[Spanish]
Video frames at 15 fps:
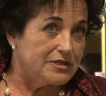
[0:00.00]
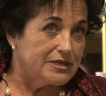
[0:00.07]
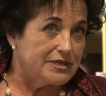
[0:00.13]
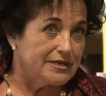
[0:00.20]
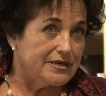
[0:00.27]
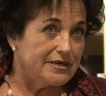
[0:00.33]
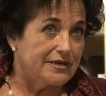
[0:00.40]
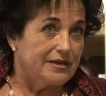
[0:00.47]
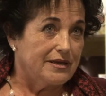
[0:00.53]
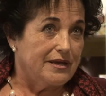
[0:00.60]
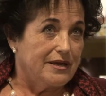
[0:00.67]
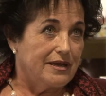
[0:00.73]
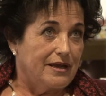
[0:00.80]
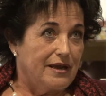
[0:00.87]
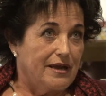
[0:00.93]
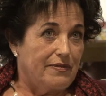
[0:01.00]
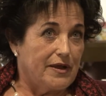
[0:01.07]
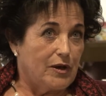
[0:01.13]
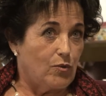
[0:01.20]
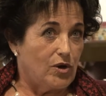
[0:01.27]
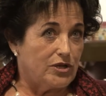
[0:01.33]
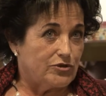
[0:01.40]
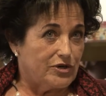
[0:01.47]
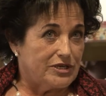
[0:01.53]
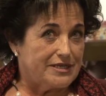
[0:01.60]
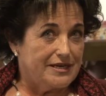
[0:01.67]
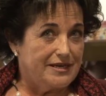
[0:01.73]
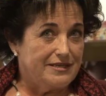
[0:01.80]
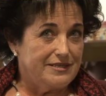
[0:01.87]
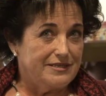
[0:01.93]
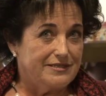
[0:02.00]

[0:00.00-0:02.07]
de, de 4 a 6